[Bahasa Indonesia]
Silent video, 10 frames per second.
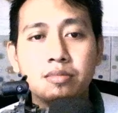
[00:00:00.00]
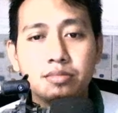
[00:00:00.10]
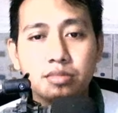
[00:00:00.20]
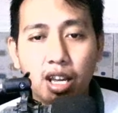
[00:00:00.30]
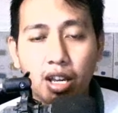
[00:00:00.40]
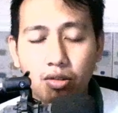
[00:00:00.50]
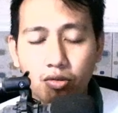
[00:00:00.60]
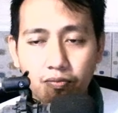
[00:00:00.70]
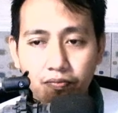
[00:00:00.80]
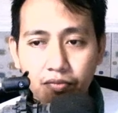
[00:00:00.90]
Begitu.
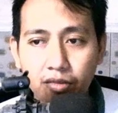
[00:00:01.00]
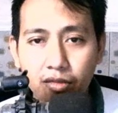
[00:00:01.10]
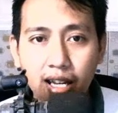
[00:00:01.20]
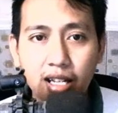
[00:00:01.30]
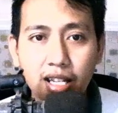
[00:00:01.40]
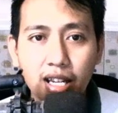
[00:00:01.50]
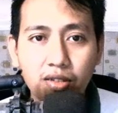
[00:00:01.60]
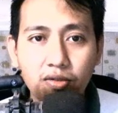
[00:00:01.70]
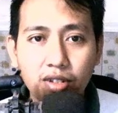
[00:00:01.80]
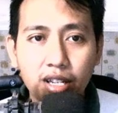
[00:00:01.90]
Nah,
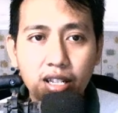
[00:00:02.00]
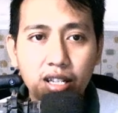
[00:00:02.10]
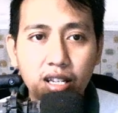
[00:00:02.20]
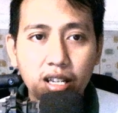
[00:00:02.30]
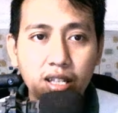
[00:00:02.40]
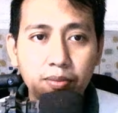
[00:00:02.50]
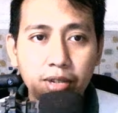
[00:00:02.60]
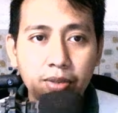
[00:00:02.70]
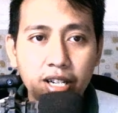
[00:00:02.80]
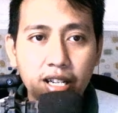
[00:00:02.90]
satu sisi
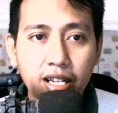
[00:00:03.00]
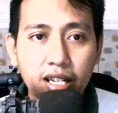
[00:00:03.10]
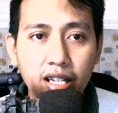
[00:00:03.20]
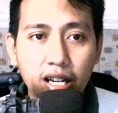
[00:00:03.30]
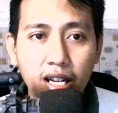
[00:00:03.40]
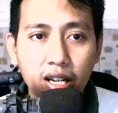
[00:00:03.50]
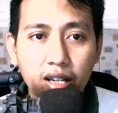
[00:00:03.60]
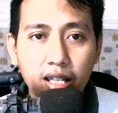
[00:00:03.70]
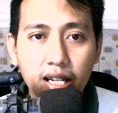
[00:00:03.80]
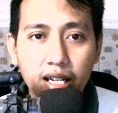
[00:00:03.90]
teman-teman ya, di kalau
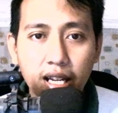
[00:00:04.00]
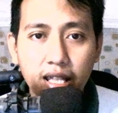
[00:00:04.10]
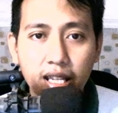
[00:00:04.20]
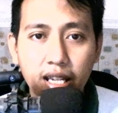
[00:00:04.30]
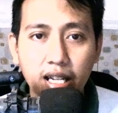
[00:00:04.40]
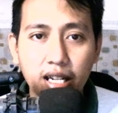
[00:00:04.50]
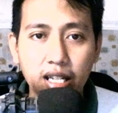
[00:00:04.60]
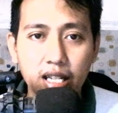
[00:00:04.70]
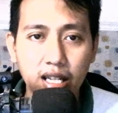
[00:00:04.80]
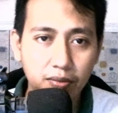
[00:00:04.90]
kita lihat ya dari
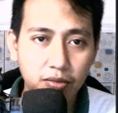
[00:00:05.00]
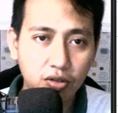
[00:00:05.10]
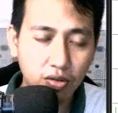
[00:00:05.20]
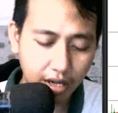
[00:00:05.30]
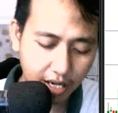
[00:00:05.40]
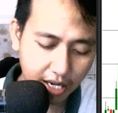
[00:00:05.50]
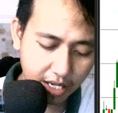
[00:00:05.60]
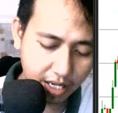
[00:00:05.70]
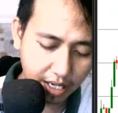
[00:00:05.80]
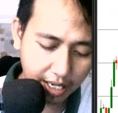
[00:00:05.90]
saham GoTo ini,
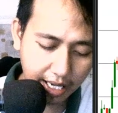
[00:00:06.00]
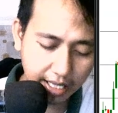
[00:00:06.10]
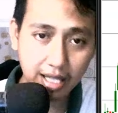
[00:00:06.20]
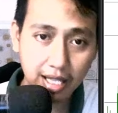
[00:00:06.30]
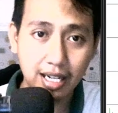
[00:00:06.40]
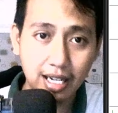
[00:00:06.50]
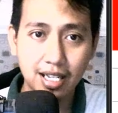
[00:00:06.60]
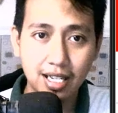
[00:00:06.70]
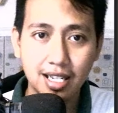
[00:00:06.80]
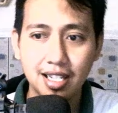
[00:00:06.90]
lihat
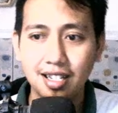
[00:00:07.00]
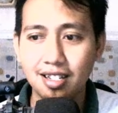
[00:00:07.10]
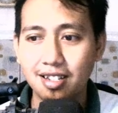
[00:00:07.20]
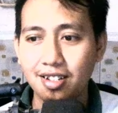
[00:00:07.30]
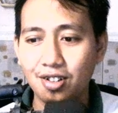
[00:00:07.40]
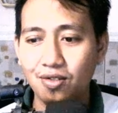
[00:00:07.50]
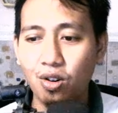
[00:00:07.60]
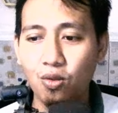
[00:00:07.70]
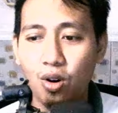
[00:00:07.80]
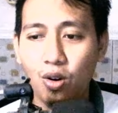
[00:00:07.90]
trennya
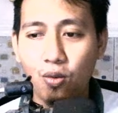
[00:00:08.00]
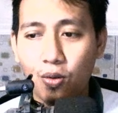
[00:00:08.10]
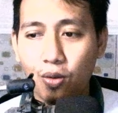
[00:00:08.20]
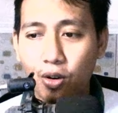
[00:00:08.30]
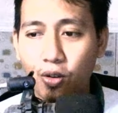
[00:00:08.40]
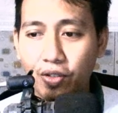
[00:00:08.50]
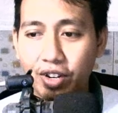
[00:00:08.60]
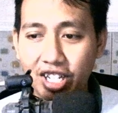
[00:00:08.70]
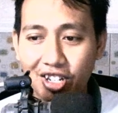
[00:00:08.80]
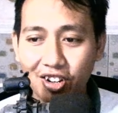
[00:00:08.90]
Wow, wow, wow, wow.
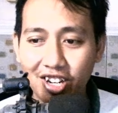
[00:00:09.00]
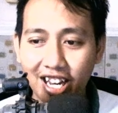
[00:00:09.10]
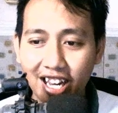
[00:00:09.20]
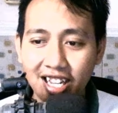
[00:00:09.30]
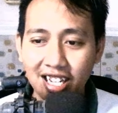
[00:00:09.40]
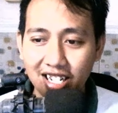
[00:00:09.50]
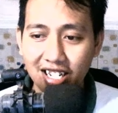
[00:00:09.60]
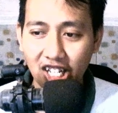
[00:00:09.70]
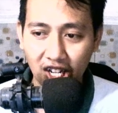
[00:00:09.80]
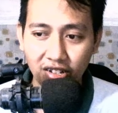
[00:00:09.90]
Diskon ya.
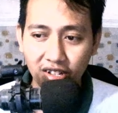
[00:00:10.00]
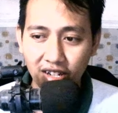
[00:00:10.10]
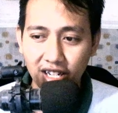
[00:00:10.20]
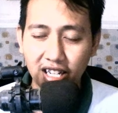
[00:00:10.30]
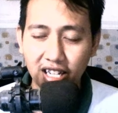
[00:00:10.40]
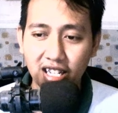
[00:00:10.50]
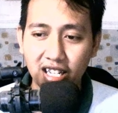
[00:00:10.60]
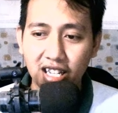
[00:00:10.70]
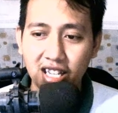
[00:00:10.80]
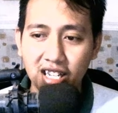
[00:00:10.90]
Terkonsolidasi.
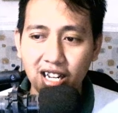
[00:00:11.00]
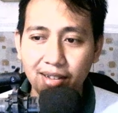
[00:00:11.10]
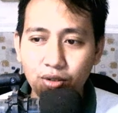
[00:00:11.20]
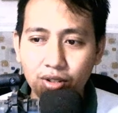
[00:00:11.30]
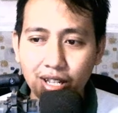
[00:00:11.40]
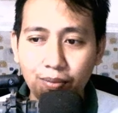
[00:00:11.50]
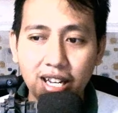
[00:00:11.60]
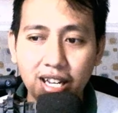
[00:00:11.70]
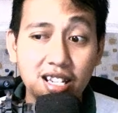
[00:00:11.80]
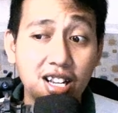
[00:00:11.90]
60 sampai
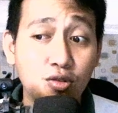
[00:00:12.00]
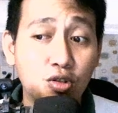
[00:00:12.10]
ke 120.